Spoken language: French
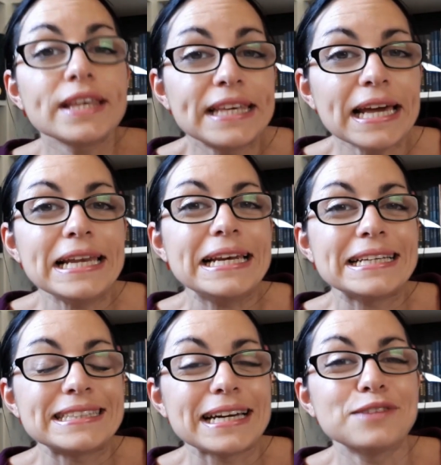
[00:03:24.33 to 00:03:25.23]
quel est
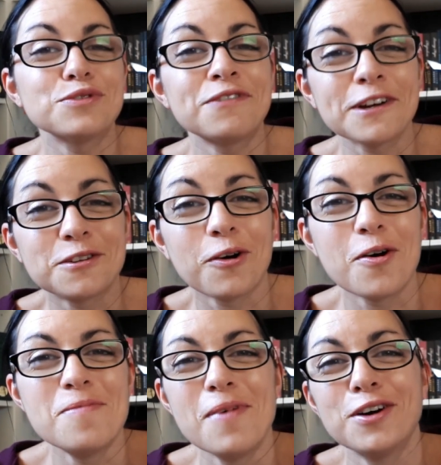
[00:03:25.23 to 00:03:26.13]
l'intérêt de faire une
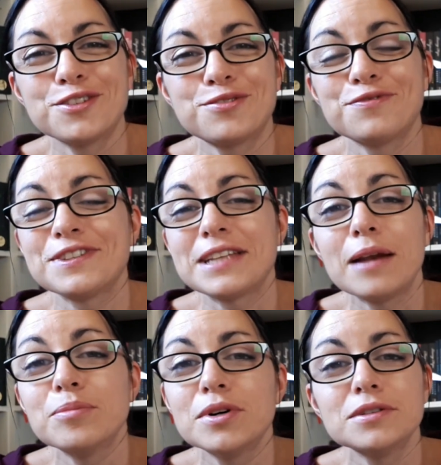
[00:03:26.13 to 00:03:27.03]
romance où
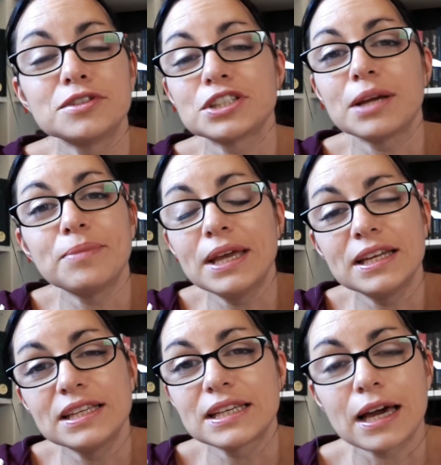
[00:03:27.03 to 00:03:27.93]
finalement
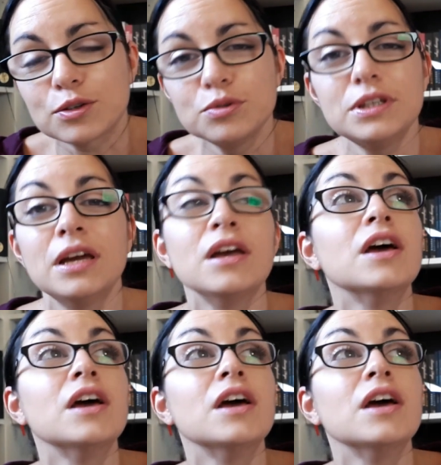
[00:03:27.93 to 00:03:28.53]
jamais ils cracouillent